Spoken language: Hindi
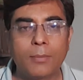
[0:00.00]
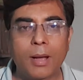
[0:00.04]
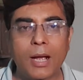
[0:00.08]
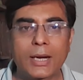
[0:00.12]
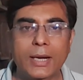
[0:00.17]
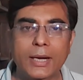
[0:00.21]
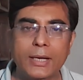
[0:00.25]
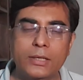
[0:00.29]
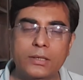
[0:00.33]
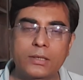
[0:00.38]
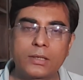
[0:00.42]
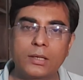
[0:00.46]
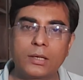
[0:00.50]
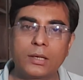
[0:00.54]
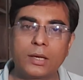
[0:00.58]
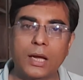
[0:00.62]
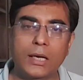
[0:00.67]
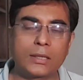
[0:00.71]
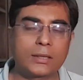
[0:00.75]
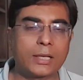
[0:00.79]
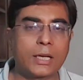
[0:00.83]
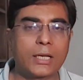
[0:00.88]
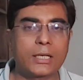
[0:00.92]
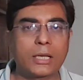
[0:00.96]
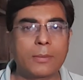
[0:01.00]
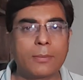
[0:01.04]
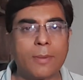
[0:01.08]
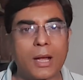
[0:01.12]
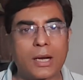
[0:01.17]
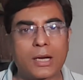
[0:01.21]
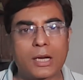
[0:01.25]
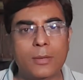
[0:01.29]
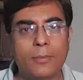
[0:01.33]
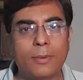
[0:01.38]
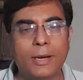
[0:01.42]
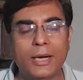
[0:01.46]
मार्केट हर तरह की
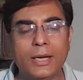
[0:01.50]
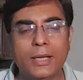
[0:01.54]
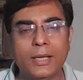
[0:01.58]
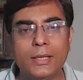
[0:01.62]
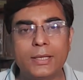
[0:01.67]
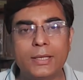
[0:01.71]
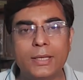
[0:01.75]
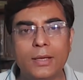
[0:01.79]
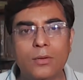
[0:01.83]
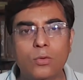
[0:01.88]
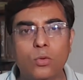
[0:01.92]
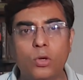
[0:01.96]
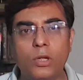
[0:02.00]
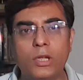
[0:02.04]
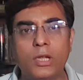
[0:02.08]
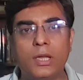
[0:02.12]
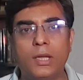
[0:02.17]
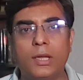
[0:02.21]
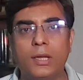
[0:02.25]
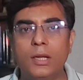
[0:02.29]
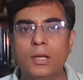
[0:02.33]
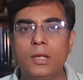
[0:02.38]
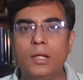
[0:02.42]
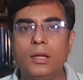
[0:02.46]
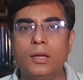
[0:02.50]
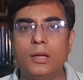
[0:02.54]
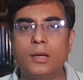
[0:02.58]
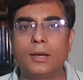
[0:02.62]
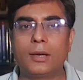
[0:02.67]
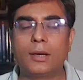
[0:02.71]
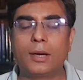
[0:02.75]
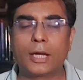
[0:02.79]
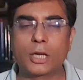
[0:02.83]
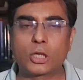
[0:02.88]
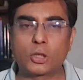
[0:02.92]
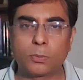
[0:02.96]
मार्केट बैठ गई है कोई
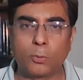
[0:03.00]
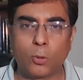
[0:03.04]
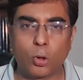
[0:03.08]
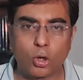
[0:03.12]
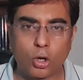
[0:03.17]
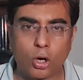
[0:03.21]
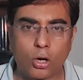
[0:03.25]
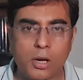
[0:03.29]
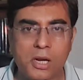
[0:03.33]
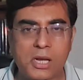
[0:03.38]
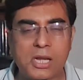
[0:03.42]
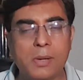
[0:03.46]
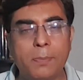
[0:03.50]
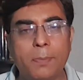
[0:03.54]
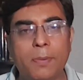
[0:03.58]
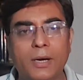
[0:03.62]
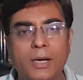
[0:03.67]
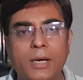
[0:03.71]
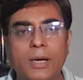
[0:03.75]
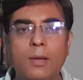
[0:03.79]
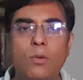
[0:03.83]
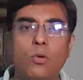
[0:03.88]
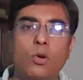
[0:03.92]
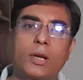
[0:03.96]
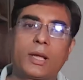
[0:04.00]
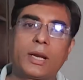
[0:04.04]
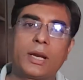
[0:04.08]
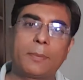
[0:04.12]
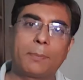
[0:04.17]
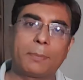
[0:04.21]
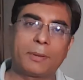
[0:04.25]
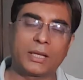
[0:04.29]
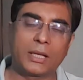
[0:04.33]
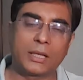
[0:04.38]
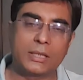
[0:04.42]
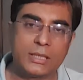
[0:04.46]
एक्सपोर्ट ऑर्डर नहीं पकड़ा वो कह रहे
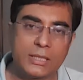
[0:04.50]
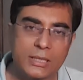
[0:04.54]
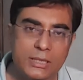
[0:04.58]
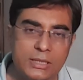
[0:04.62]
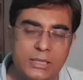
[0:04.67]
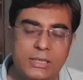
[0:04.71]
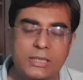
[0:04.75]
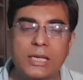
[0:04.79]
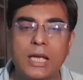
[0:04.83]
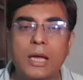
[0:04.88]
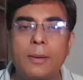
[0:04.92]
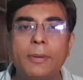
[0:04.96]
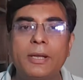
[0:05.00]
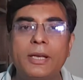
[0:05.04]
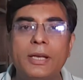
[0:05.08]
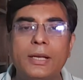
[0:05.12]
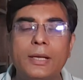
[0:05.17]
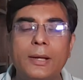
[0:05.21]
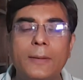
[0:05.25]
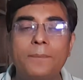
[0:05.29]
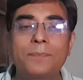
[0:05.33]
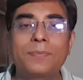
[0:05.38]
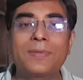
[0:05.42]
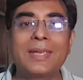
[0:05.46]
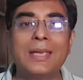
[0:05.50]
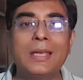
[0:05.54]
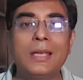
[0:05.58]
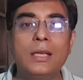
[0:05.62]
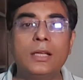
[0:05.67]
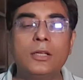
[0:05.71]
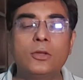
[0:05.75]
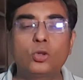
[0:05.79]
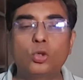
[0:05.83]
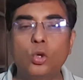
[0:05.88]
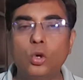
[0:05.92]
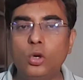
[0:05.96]
हैं पता नहीं जी क्या बनेगा
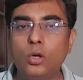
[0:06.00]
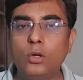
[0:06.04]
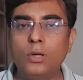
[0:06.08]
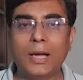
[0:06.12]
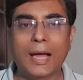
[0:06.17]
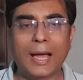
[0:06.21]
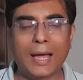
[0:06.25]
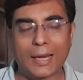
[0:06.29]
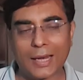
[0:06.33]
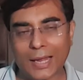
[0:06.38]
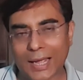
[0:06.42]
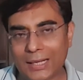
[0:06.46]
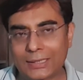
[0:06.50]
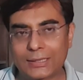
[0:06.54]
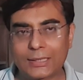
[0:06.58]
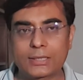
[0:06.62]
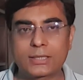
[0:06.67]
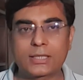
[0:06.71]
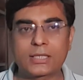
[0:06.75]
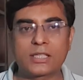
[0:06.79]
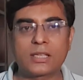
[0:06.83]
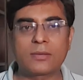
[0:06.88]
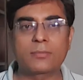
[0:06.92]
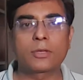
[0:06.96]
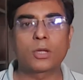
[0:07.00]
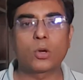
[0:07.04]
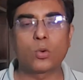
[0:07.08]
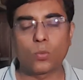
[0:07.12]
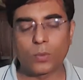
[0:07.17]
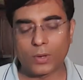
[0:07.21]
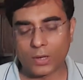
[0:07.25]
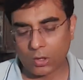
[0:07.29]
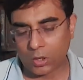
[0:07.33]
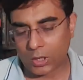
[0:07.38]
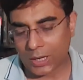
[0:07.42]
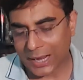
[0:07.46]
तो हालात इस किस्म के
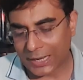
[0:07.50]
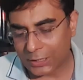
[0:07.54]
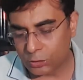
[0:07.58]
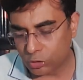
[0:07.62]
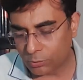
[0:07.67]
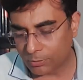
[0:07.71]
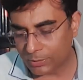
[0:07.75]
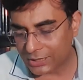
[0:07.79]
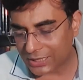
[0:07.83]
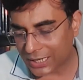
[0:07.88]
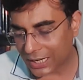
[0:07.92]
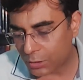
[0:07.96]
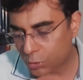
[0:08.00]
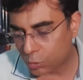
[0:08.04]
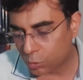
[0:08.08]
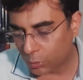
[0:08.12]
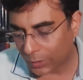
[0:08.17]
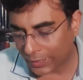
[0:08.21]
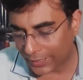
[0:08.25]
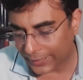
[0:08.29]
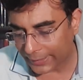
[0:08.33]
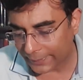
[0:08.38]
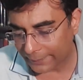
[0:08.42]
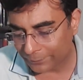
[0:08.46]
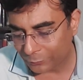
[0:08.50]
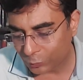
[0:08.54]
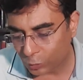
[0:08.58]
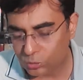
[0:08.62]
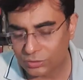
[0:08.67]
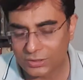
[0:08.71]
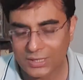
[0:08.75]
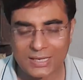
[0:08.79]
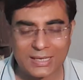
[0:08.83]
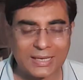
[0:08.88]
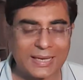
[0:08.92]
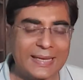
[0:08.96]
हुए हैं और आज जो मजाक हुआ है
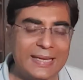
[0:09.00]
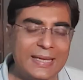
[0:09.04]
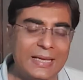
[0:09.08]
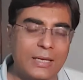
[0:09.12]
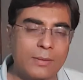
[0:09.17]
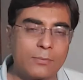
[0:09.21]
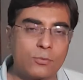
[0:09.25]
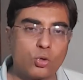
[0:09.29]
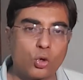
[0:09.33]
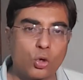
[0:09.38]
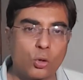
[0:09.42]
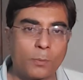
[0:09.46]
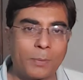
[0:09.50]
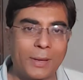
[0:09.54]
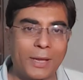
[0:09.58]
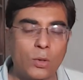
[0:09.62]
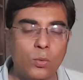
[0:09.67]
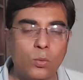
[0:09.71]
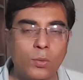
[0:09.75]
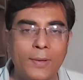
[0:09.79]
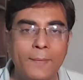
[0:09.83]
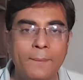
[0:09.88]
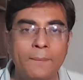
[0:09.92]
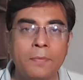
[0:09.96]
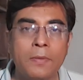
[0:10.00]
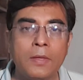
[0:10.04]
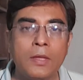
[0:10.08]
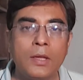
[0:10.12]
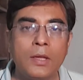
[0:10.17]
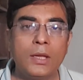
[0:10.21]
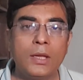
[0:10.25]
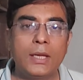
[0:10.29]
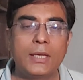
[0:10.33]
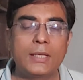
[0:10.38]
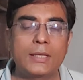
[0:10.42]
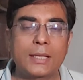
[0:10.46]
उसके कई कमज़ोर पहलू हैं
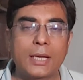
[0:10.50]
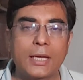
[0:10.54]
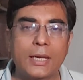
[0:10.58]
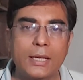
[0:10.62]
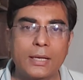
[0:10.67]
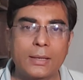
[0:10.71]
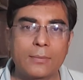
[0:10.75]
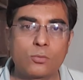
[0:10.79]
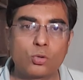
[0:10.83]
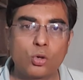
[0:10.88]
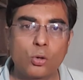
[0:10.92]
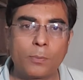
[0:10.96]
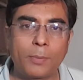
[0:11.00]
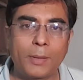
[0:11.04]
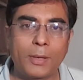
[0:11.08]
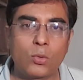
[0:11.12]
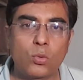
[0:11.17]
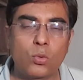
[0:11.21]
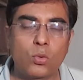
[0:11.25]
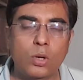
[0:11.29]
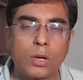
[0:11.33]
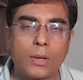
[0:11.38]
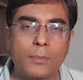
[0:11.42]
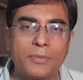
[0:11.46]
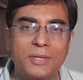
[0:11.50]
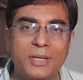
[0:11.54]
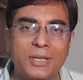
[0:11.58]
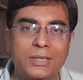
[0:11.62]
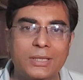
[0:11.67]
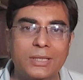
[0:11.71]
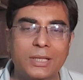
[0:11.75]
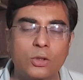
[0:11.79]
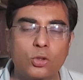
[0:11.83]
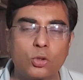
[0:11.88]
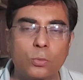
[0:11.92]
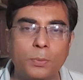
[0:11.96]
इन सारे कमज़ोर पहलुओं को आप
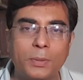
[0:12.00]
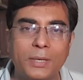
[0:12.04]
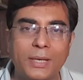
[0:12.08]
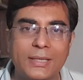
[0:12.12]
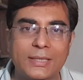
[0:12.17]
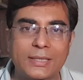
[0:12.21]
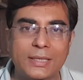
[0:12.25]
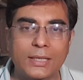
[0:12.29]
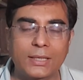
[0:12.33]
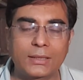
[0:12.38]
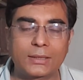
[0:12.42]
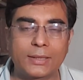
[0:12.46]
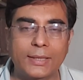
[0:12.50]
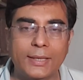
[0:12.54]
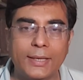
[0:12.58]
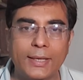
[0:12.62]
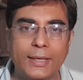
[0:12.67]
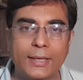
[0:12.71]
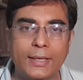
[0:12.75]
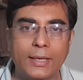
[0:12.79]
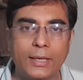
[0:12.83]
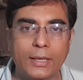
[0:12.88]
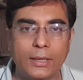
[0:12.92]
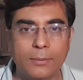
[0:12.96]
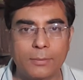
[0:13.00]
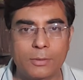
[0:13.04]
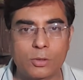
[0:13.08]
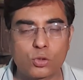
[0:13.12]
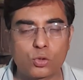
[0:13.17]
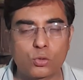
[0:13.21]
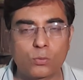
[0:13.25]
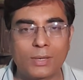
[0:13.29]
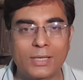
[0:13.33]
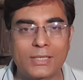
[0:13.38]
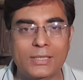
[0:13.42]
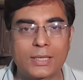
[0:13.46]
देखते हैं तो फिर ऐसा लगता है कि
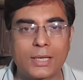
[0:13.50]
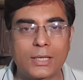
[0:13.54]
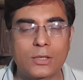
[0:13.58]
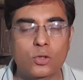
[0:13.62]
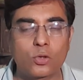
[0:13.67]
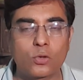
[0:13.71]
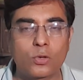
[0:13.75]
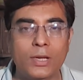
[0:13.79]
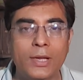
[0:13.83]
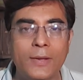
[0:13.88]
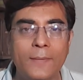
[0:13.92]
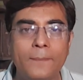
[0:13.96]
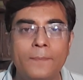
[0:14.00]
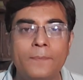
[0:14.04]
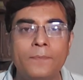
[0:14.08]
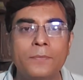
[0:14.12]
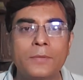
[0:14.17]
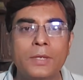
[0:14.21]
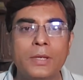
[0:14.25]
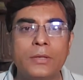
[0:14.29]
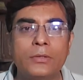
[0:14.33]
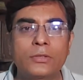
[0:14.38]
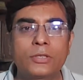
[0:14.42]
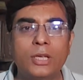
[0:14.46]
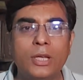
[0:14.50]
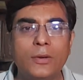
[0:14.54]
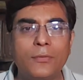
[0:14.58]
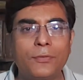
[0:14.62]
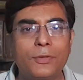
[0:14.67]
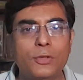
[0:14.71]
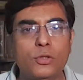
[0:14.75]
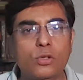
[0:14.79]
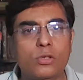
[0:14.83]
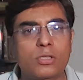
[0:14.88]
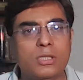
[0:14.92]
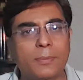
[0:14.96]
मनसूबा साजों ने सिर्फ
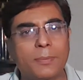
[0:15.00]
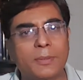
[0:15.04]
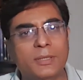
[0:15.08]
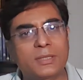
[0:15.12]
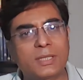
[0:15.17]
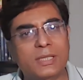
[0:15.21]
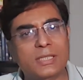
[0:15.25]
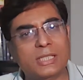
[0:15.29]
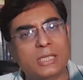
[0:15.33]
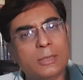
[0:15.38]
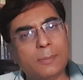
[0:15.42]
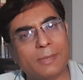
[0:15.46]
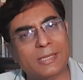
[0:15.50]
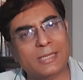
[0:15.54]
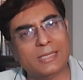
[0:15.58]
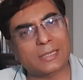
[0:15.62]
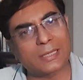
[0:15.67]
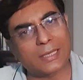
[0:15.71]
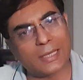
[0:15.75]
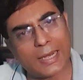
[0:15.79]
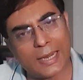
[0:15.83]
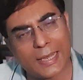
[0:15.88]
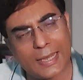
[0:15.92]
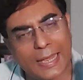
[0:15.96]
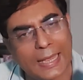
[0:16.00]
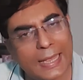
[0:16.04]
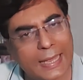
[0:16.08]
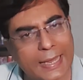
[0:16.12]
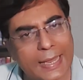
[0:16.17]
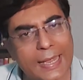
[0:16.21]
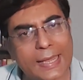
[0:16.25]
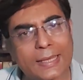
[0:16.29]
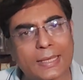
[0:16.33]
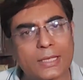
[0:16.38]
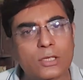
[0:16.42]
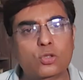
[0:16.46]
इसको ज़बरदस्ती बस कराया
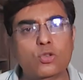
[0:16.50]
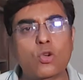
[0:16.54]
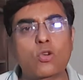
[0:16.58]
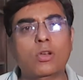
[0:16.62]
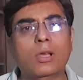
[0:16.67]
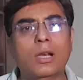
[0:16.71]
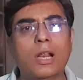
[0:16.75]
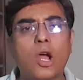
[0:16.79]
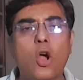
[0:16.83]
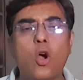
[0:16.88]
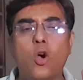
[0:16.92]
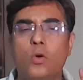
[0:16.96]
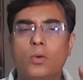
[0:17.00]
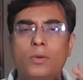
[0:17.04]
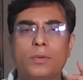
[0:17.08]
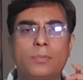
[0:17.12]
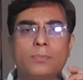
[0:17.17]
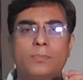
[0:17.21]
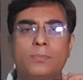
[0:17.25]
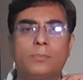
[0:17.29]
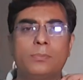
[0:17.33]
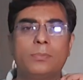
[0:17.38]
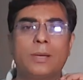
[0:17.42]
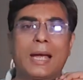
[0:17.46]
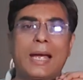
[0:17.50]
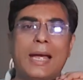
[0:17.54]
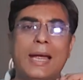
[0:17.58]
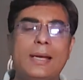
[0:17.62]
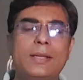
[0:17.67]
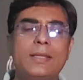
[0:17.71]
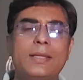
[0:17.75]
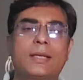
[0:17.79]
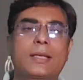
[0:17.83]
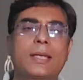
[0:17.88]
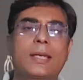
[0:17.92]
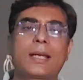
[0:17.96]
है कि इसको कराओ
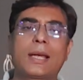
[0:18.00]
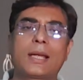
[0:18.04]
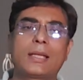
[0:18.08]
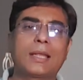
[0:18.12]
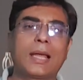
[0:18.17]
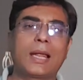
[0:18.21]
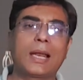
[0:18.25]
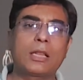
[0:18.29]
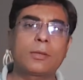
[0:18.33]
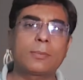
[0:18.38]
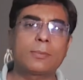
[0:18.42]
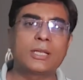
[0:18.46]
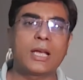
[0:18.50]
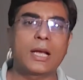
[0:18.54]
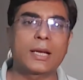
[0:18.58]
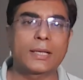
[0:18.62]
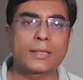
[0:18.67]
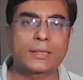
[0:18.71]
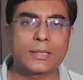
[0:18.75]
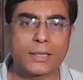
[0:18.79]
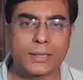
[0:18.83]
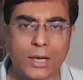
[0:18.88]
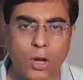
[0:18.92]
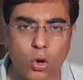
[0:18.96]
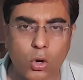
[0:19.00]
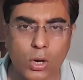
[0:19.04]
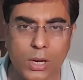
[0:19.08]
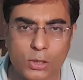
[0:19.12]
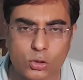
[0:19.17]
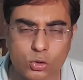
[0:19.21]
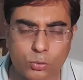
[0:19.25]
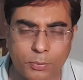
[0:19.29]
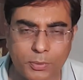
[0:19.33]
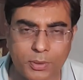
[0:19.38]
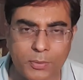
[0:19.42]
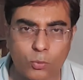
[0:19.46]
बगैर देखे कि अदालत में जाके इसका क्या
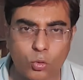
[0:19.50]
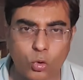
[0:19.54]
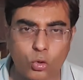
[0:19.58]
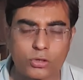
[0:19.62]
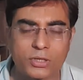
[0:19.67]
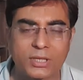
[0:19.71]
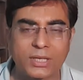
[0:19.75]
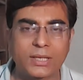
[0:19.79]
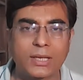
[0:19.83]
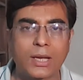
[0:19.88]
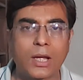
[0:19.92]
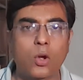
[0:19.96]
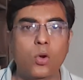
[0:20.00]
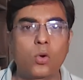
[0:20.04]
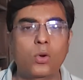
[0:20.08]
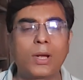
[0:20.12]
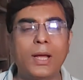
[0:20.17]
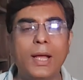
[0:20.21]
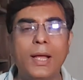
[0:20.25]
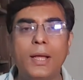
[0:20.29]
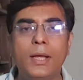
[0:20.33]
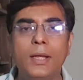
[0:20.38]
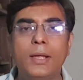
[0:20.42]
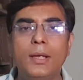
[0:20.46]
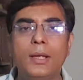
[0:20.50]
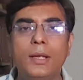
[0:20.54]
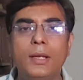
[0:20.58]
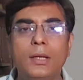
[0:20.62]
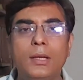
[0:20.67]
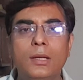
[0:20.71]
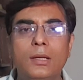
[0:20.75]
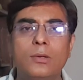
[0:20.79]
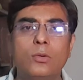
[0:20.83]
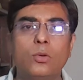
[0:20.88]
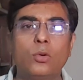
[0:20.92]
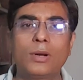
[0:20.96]
होगा सुप्रीम कोर्ट से क्या होगा
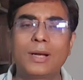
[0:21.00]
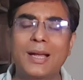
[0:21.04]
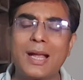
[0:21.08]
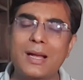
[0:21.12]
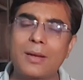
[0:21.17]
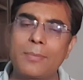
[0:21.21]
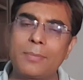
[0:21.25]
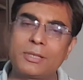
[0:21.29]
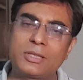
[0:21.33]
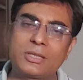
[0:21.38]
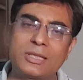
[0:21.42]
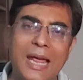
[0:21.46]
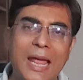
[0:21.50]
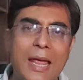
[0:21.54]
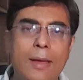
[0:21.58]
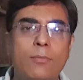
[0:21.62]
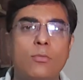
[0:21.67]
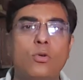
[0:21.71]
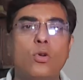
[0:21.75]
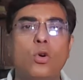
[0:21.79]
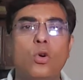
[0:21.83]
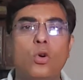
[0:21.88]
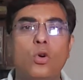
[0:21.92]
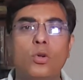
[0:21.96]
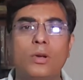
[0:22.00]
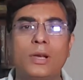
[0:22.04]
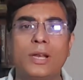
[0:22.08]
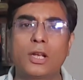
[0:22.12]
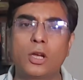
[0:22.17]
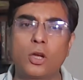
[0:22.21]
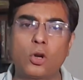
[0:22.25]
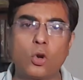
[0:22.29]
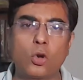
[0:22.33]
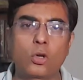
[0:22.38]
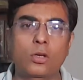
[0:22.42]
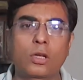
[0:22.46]
उन्होंने कहा कि बस टाइम लो
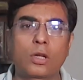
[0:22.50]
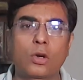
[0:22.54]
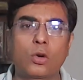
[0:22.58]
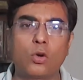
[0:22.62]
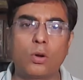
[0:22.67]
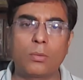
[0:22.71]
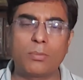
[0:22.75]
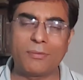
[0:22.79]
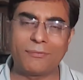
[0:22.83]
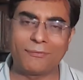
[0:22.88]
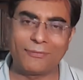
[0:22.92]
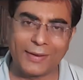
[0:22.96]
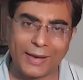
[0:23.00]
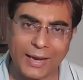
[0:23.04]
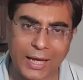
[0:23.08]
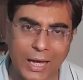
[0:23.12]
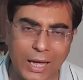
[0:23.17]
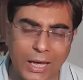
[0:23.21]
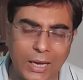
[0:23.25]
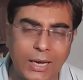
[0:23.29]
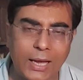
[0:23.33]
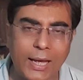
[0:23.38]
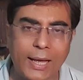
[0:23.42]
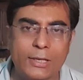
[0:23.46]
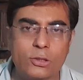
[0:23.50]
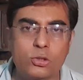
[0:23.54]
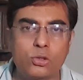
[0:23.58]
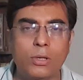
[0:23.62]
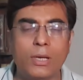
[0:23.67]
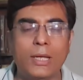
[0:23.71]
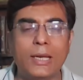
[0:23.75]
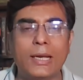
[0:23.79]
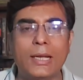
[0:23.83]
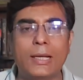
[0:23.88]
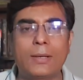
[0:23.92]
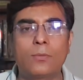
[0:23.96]
लिंगर ऑन करो अभी फ़िलहाल आज
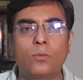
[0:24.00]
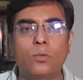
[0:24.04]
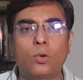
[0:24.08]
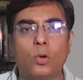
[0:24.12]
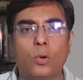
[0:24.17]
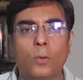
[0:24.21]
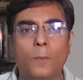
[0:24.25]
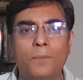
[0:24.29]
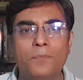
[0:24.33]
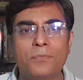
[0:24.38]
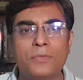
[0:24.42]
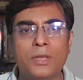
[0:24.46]
जो है ना वो